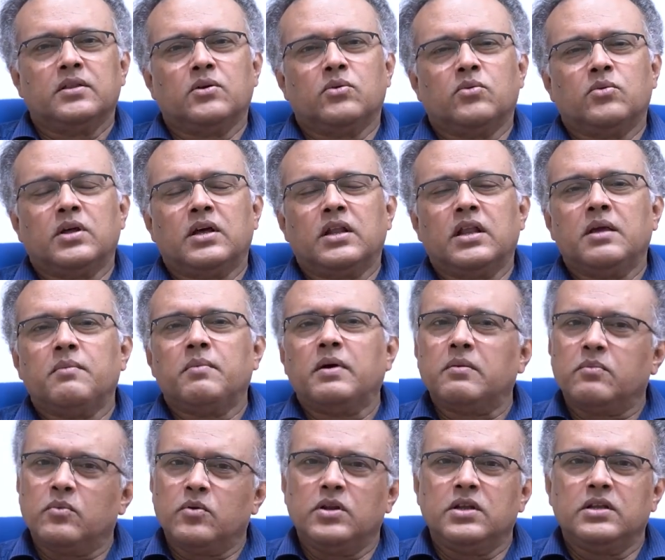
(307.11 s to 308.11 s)
তো ওনারা
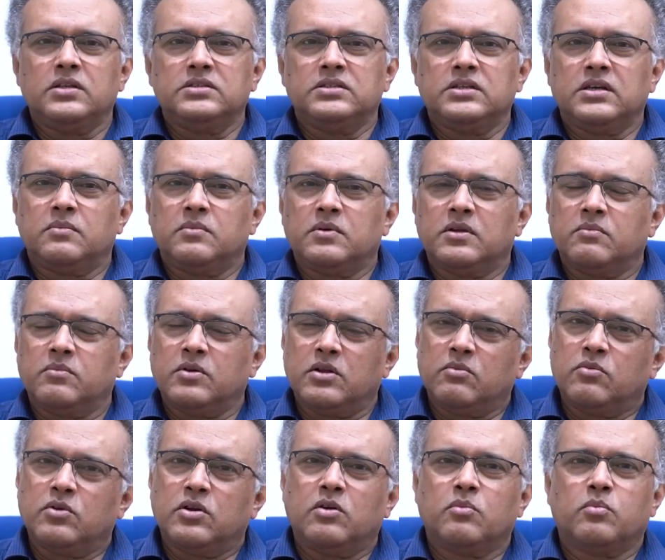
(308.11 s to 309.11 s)
এবার বললেন যে আমার
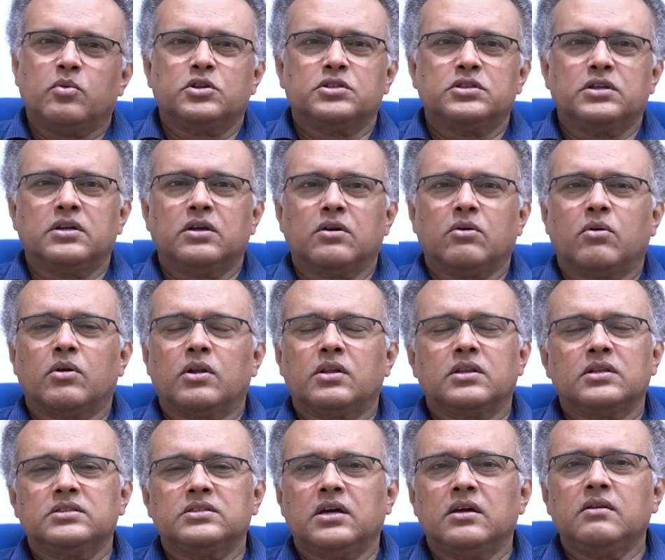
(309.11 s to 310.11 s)
ওনার অপারেশনটা
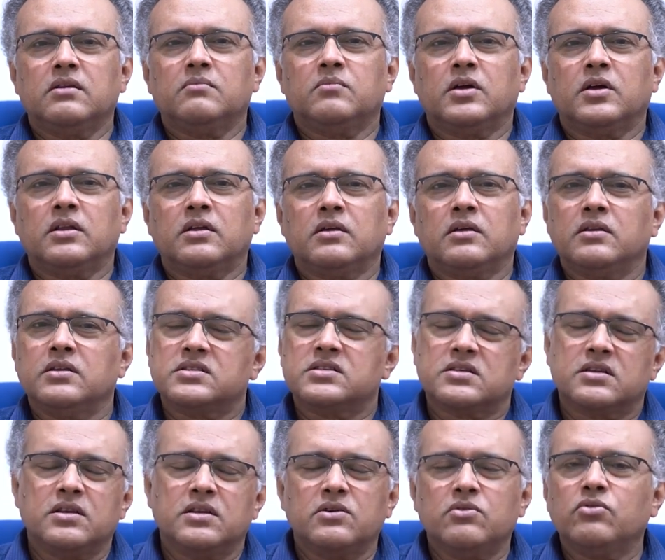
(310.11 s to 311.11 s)
করাতে চান মানে
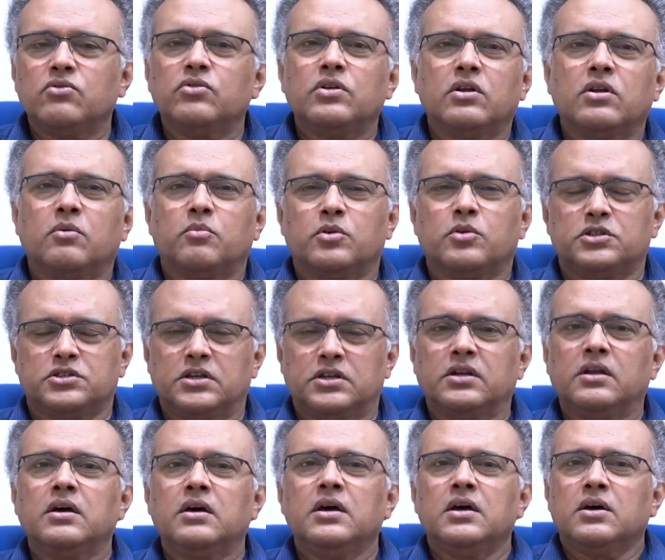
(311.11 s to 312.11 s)
রিস্ক নিয়েও ওনার
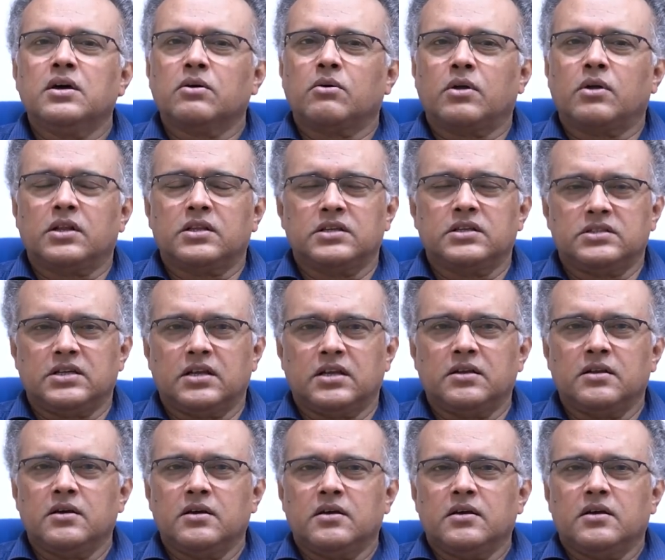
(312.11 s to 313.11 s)
অপারেশনটা করাতে চান